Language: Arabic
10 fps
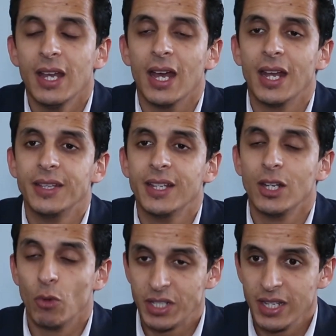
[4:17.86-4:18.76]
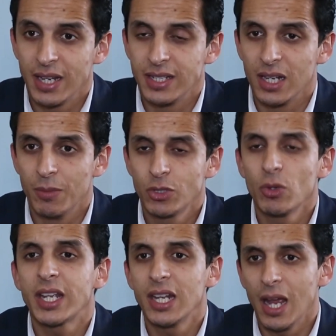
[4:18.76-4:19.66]
هاد الوتيره ديال البث
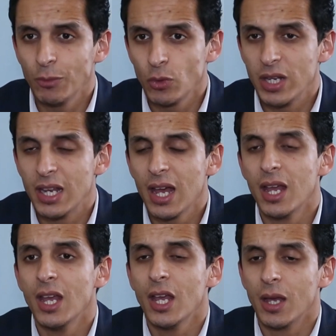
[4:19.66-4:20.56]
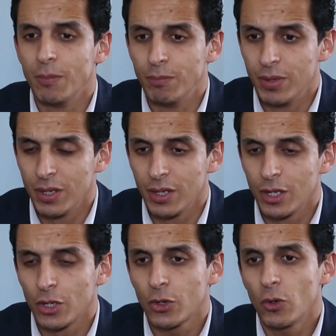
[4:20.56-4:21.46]
ولكن الحمد لله
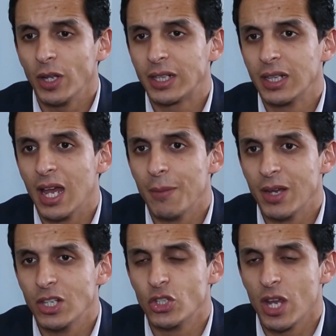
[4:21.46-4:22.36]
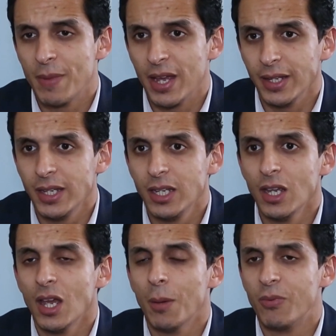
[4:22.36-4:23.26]
بروح العمل الجماعي
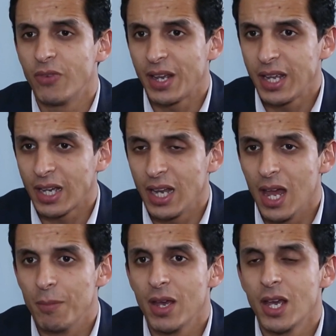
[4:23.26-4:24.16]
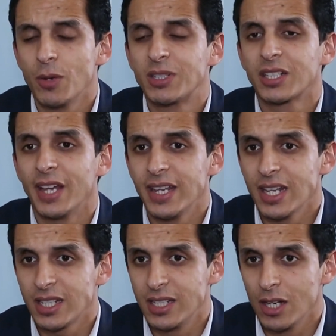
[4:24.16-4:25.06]
بفريق العمل
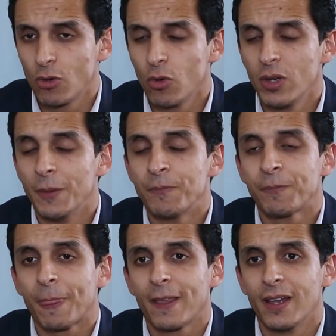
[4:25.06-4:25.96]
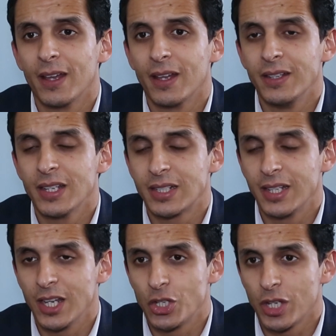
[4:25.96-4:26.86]
بالتضحيات ديال كل آه، الناس
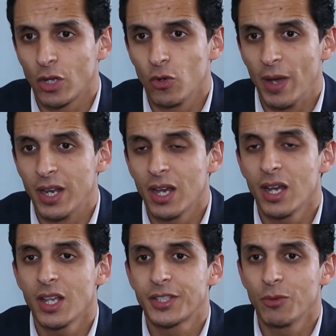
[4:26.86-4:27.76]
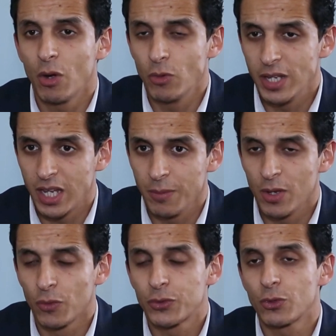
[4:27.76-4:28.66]
اللي كيشتغلوا معنا سواء اللي
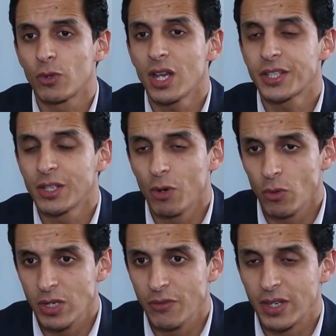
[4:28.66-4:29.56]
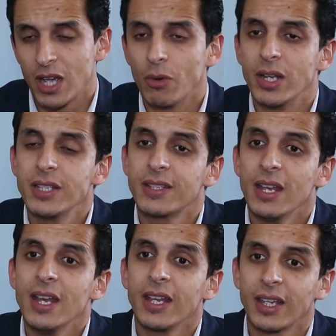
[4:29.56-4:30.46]
كيبانوا في الصوره سواء اللي في الكواليس
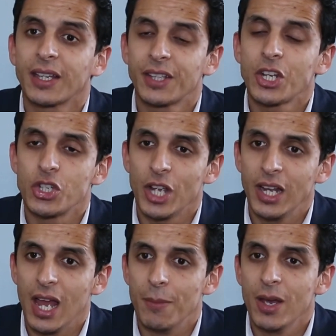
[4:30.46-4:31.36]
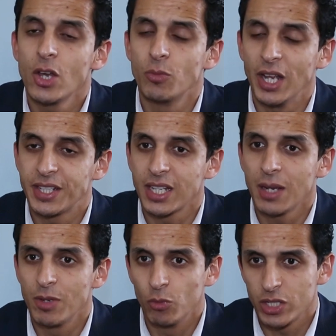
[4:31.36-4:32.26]
كيقدر ينجح العمل
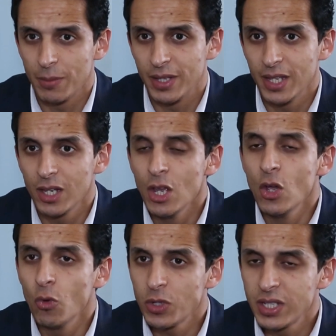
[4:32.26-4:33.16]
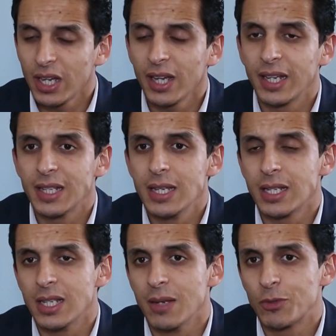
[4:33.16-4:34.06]
وبالاحترام المتبادل والثقه
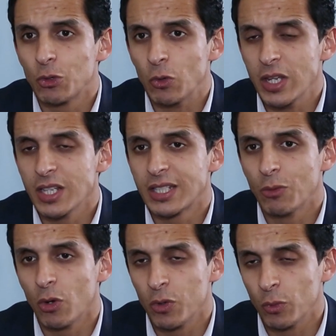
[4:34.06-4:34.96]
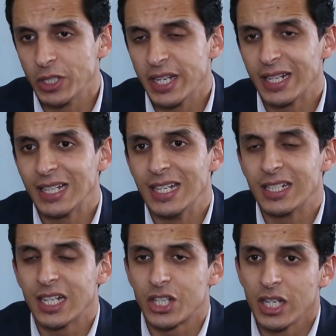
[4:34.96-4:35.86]
كذلك ديال المسؤولين سواء مديريه
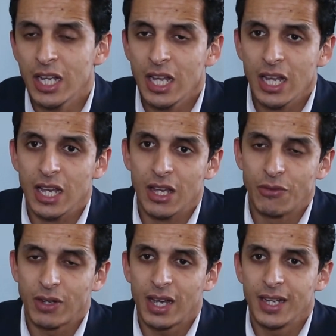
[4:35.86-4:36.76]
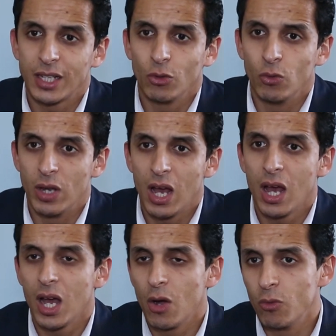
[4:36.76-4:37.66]
الانتاج آه، في القناه
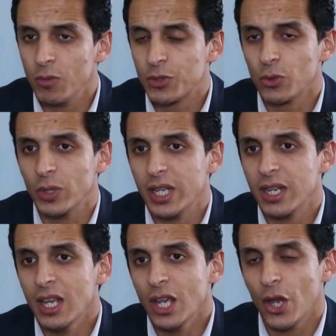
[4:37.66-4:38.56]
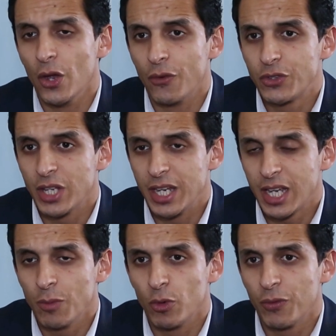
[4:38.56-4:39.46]
الاولى او المسؤولين آه، في
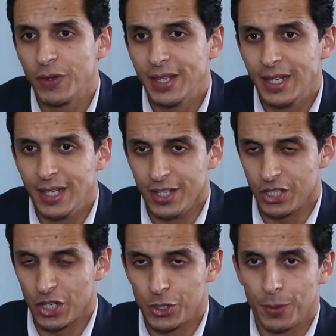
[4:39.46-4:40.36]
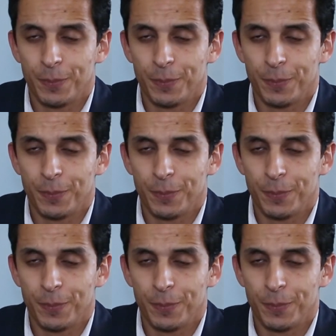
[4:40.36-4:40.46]
الشركه المنفذه للانتاج